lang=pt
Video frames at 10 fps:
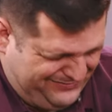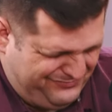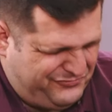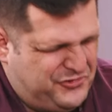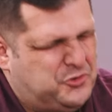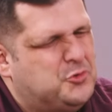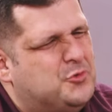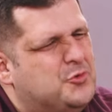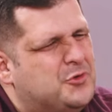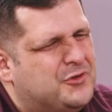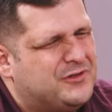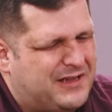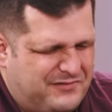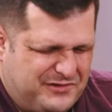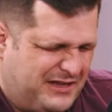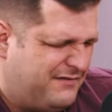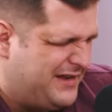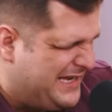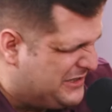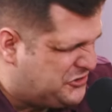foi, foi mais duro, difícil. Eu tava, tava
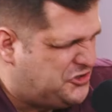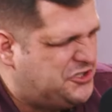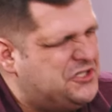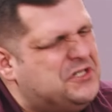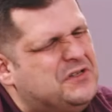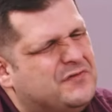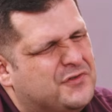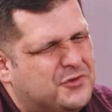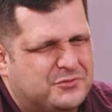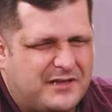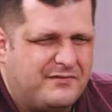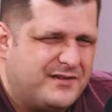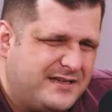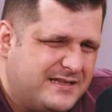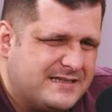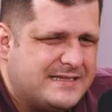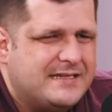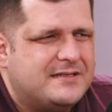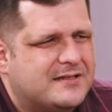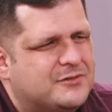reativo, eu não tava ainda
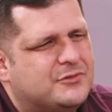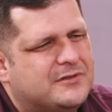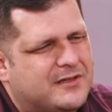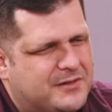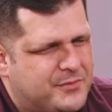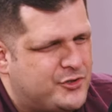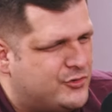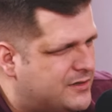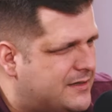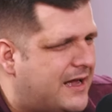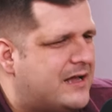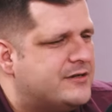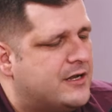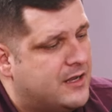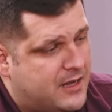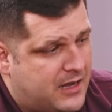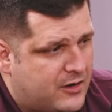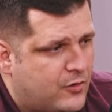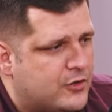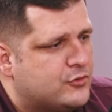aceitando tanta mediunidade.
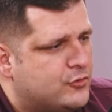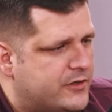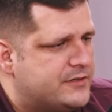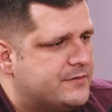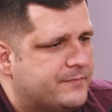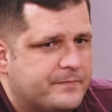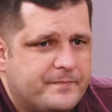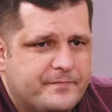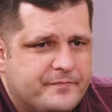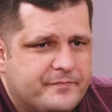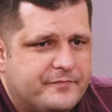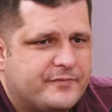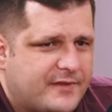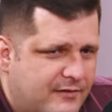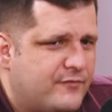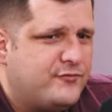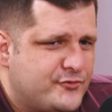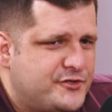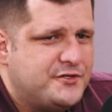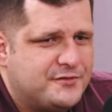Agora o dois... Você tava fugindo do trabalho.
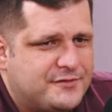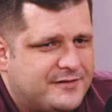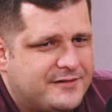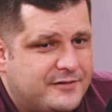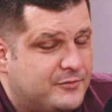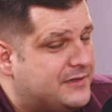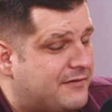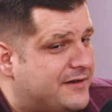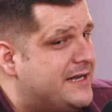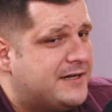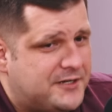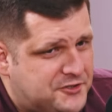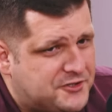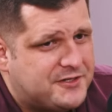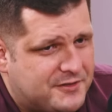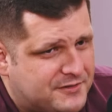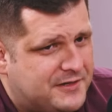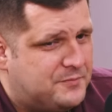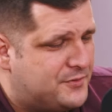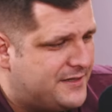Fugindo, né? Eu não tava nem acreditando que
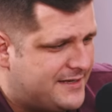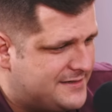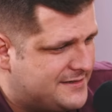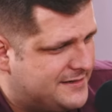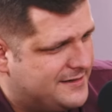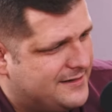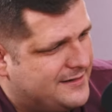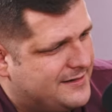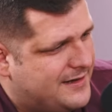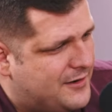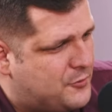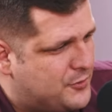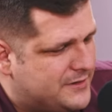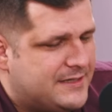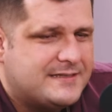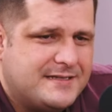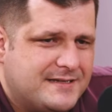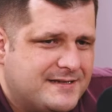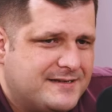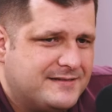ele pudesse
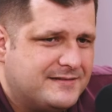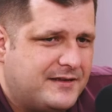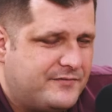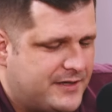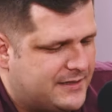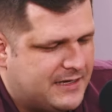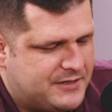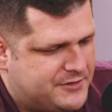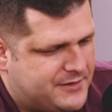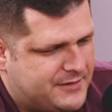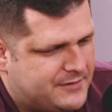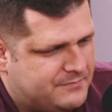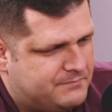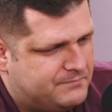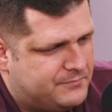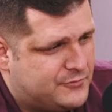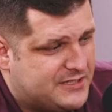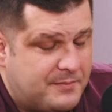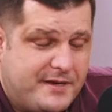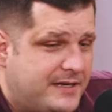acontecer, né? Na verdade, né? Não
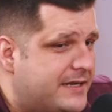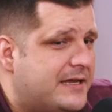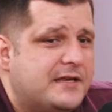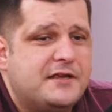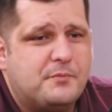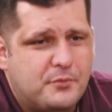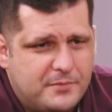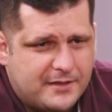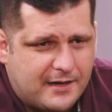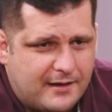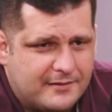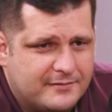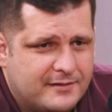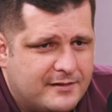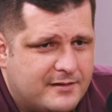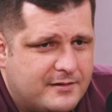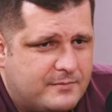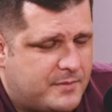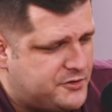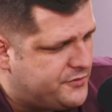sabia nem que iria publicar.
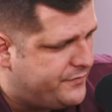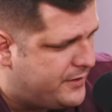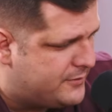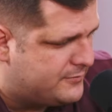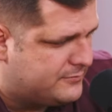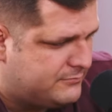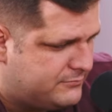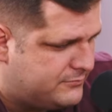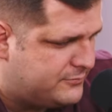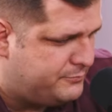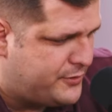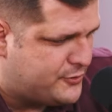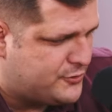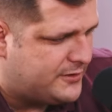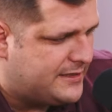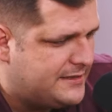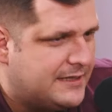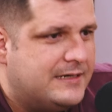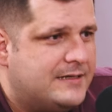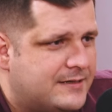Mas tiveram um pessoal da
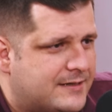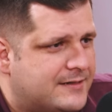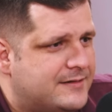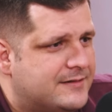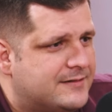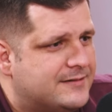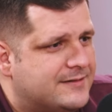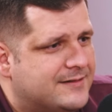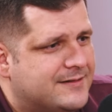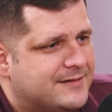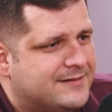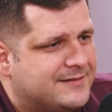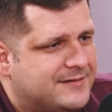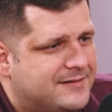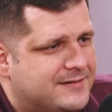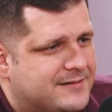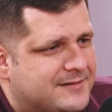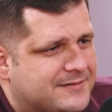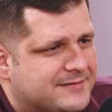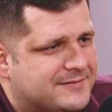Inteliter aí, né? Que, que
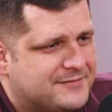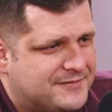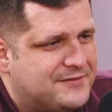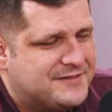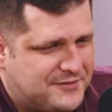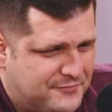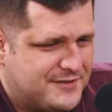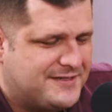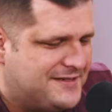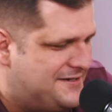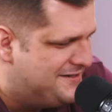somos nós. Que são vocês.